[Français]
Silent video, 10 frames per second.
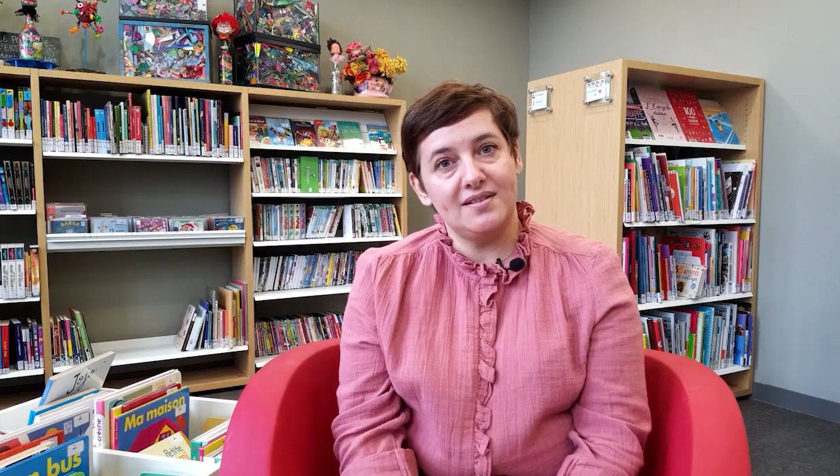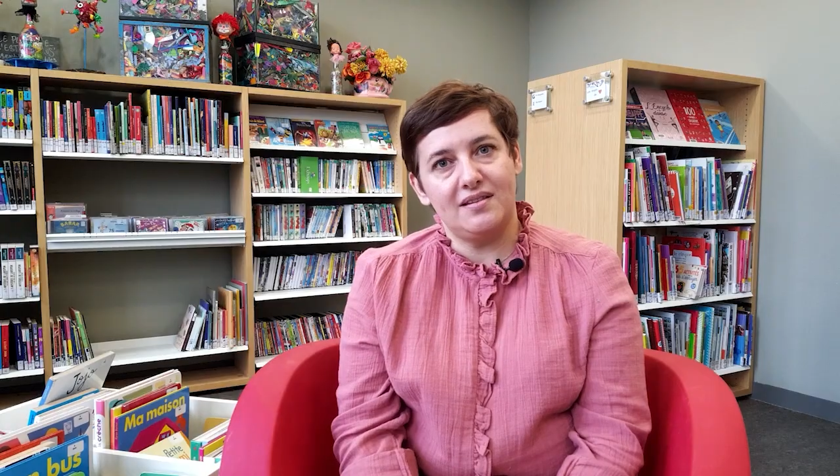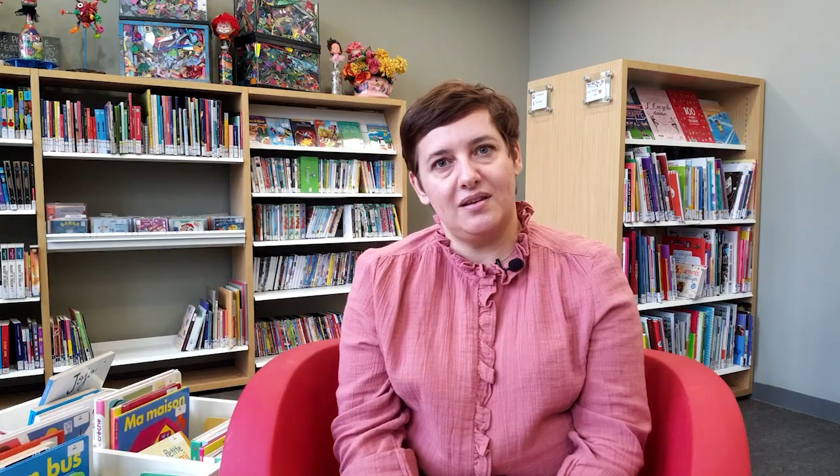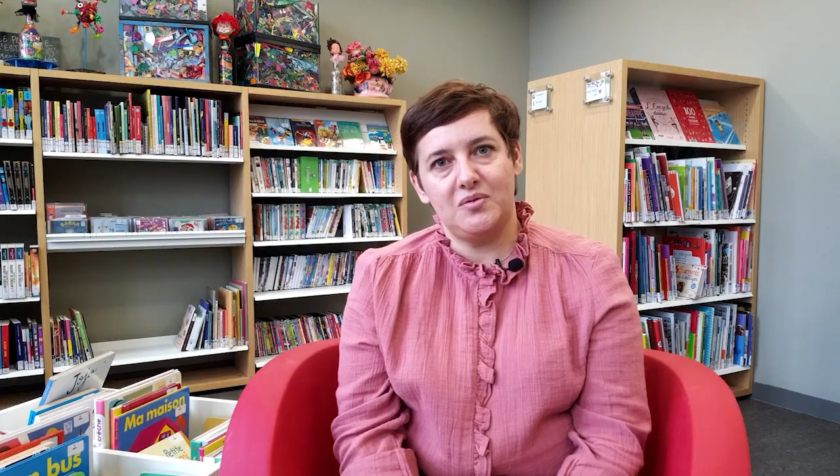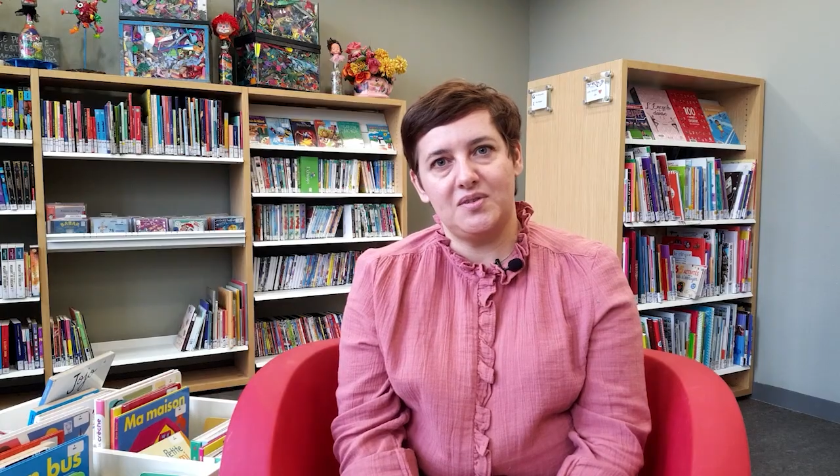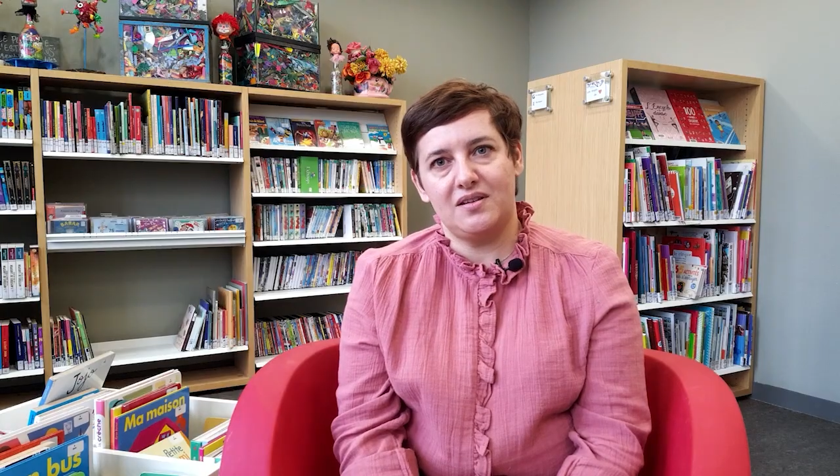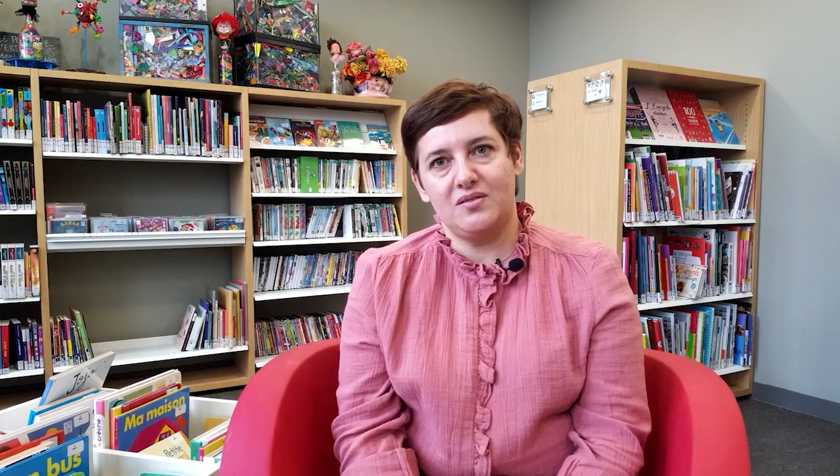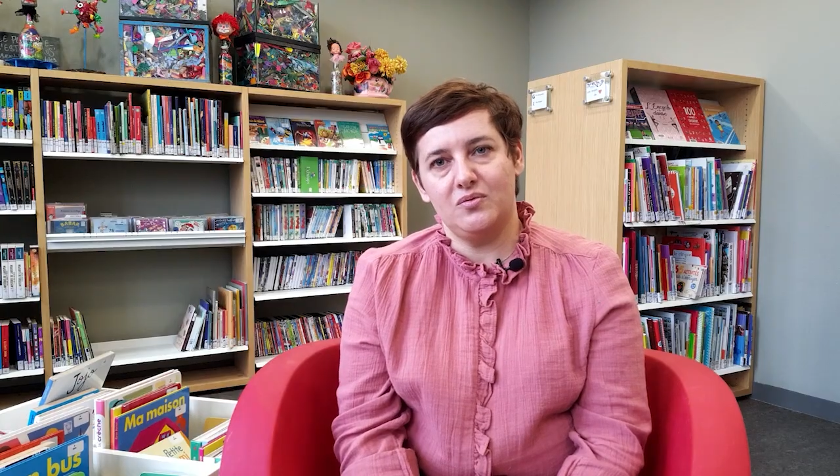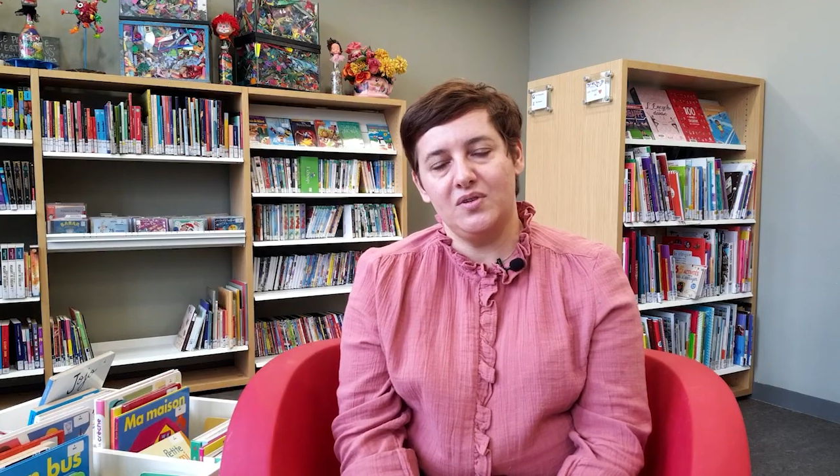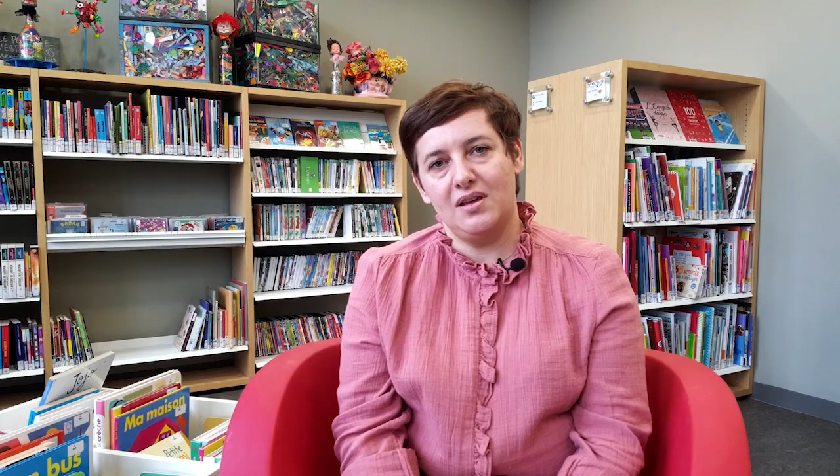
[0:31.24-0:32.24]
cette
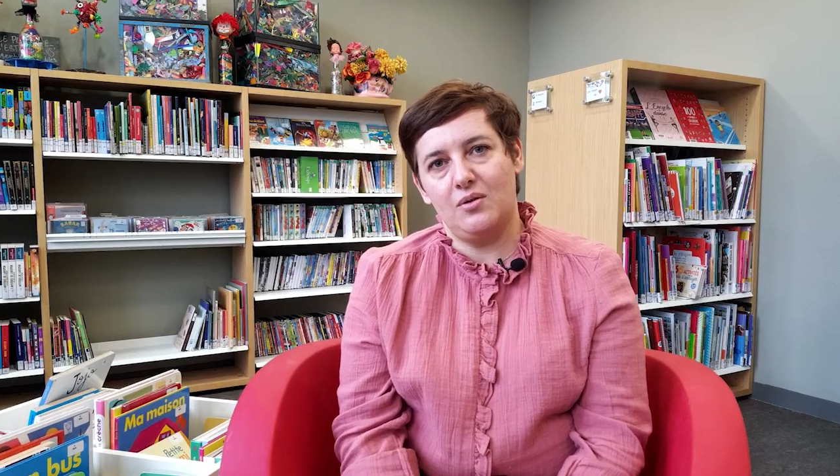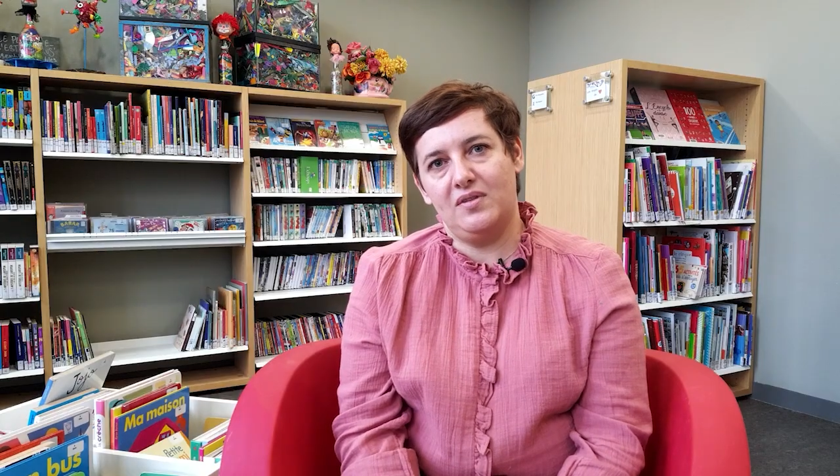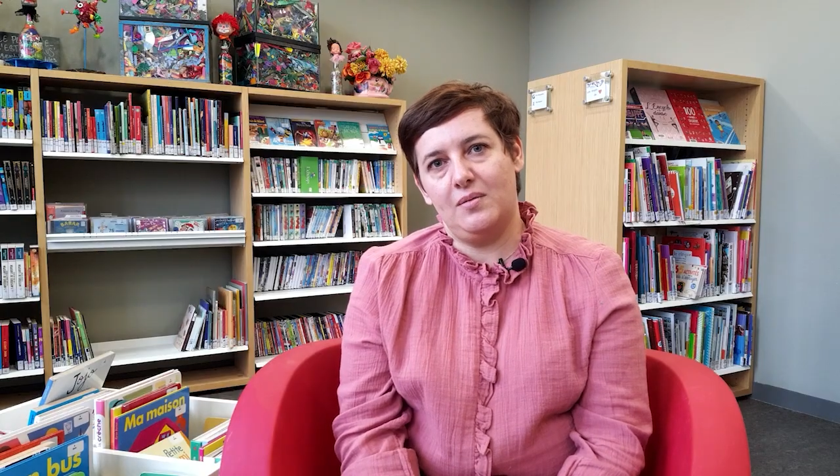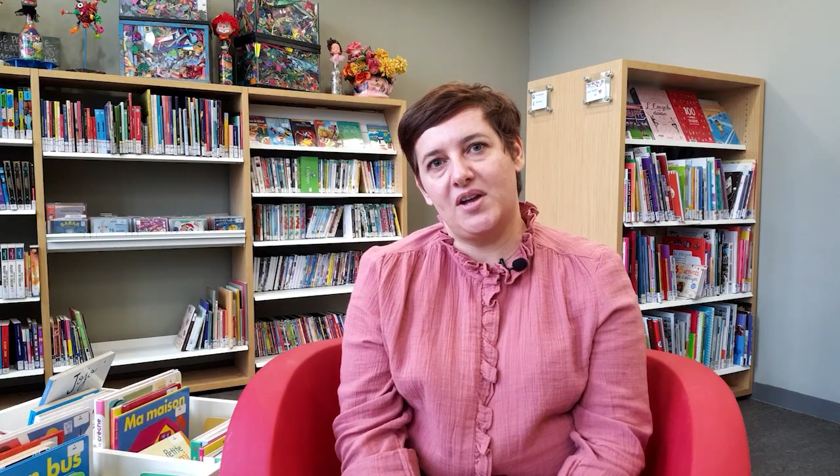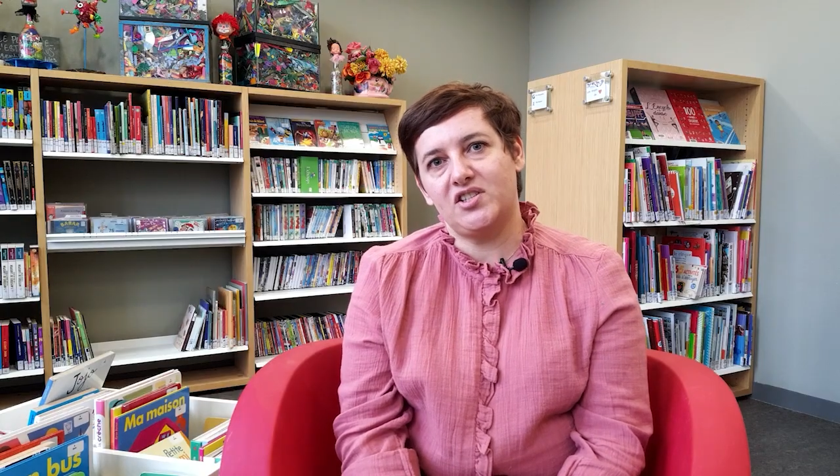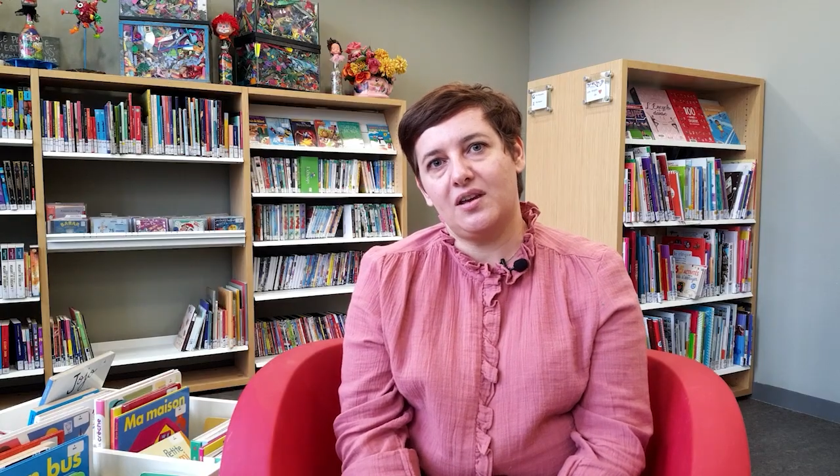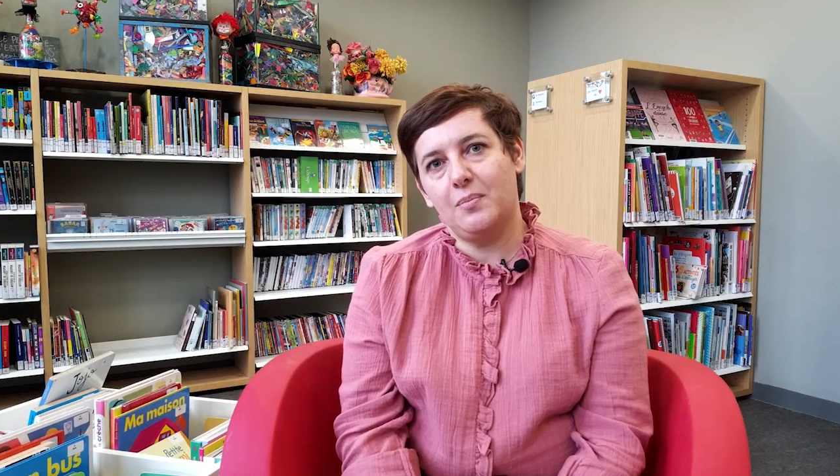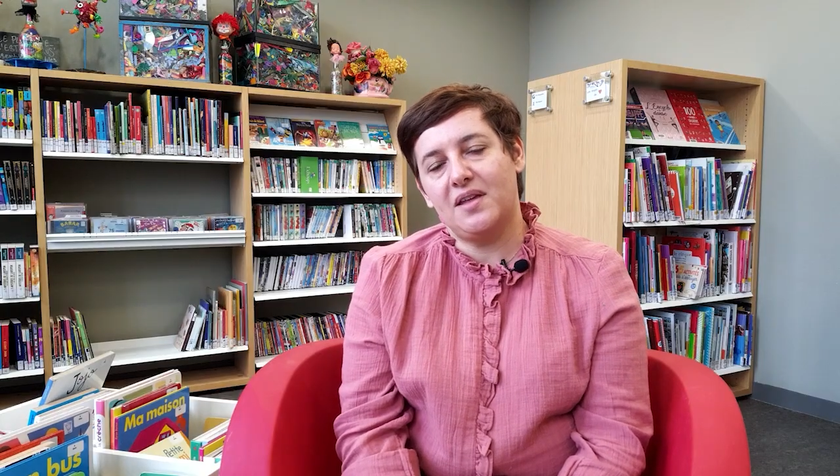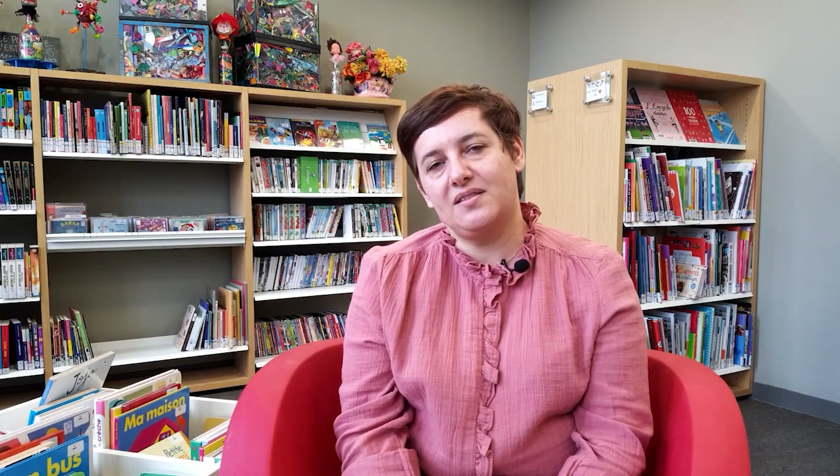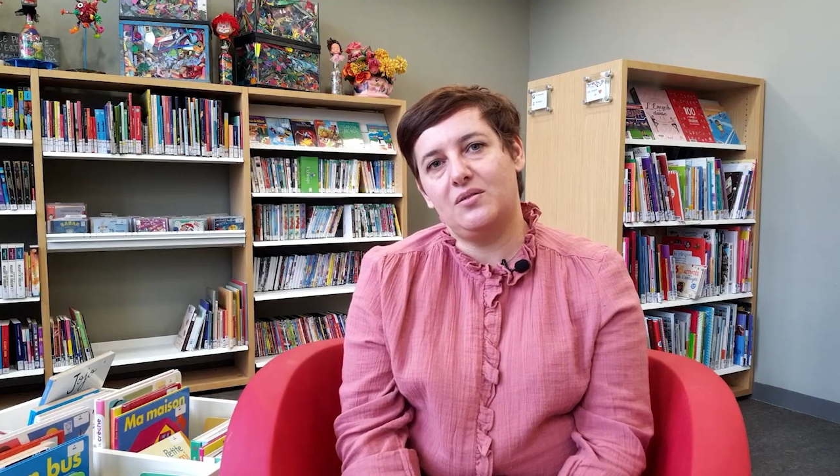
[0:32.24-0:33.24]
association qui a une démarche
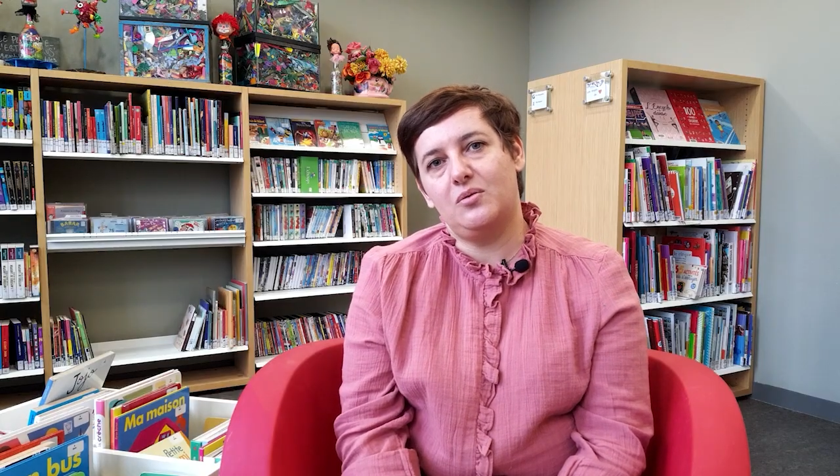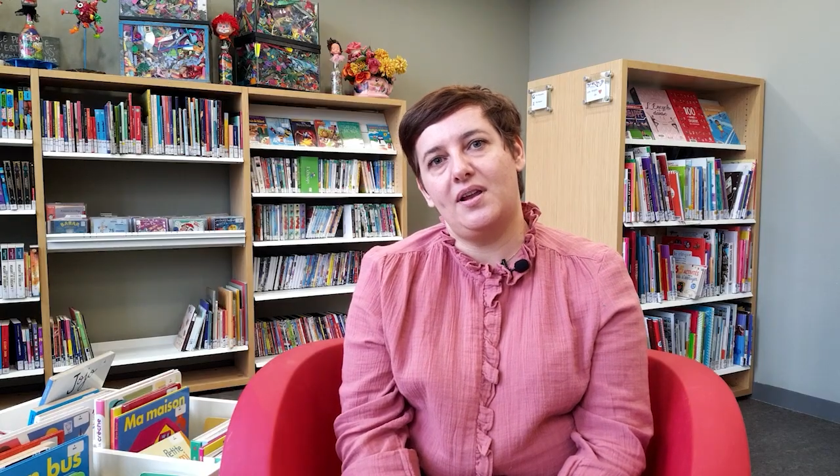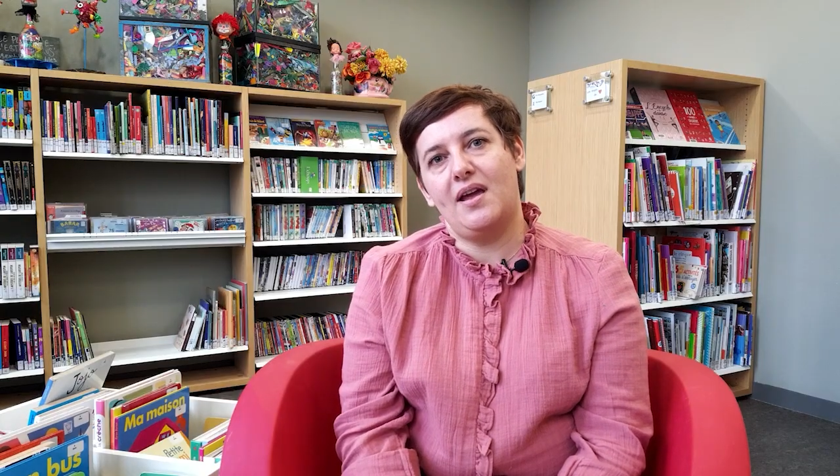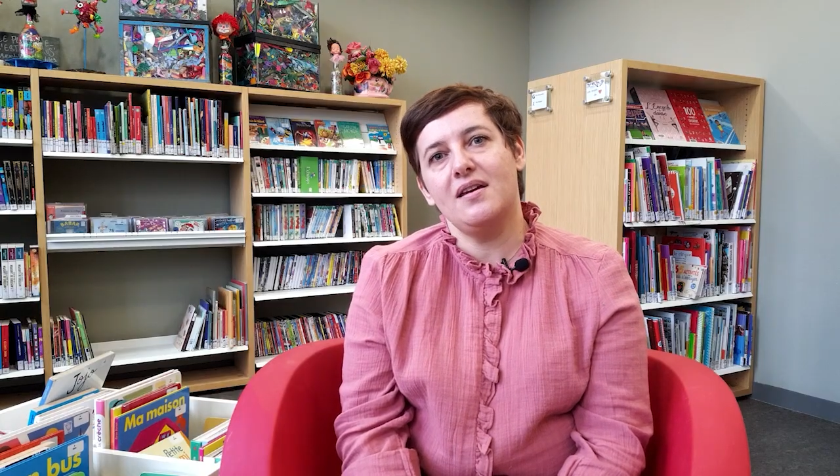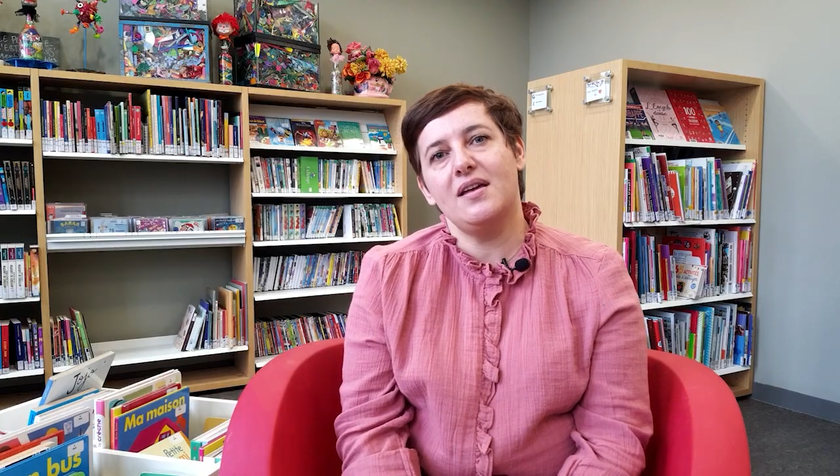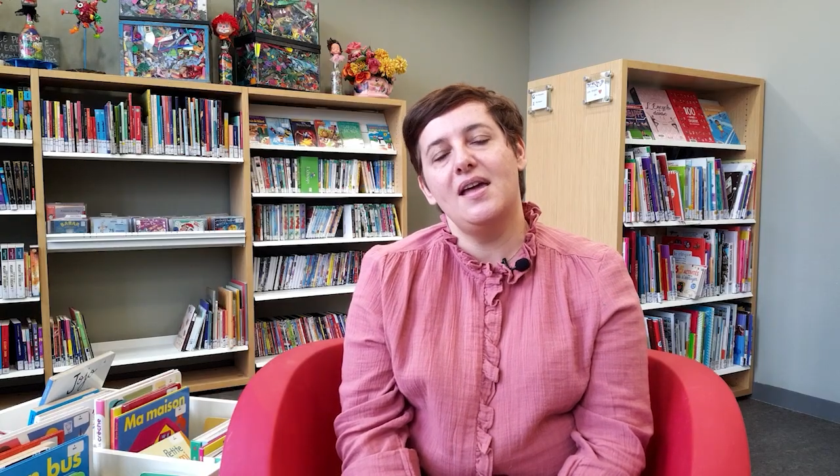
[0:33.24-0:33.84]
très particulière